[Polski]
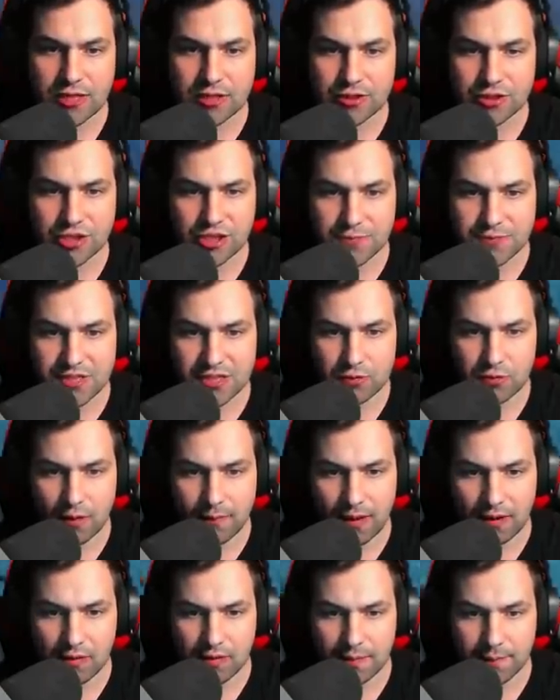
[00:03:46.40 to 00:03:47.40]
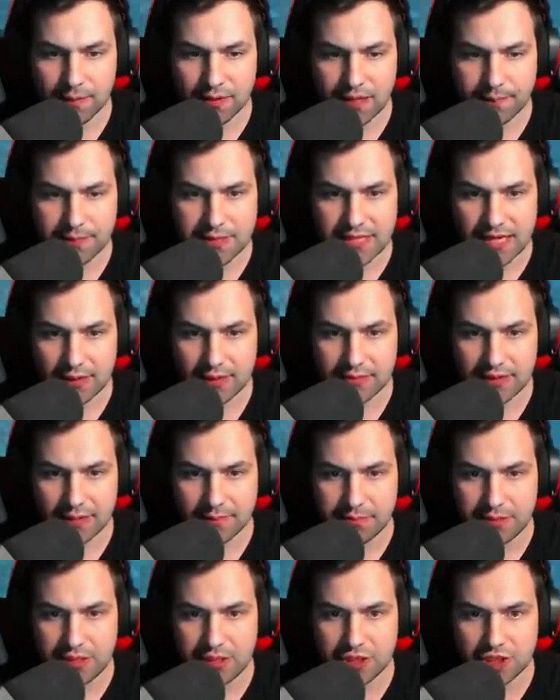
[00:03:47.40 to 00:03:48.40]
troszeczkę przekłamałem, bo napisałem
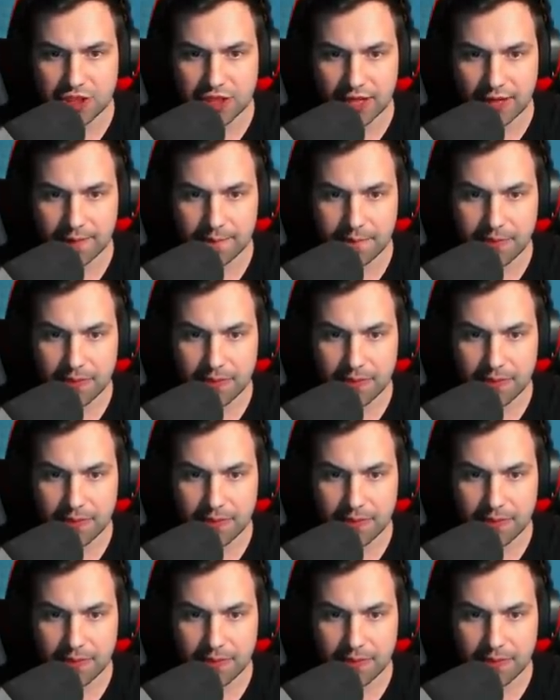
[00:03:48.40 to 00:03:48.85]
tabliczkę.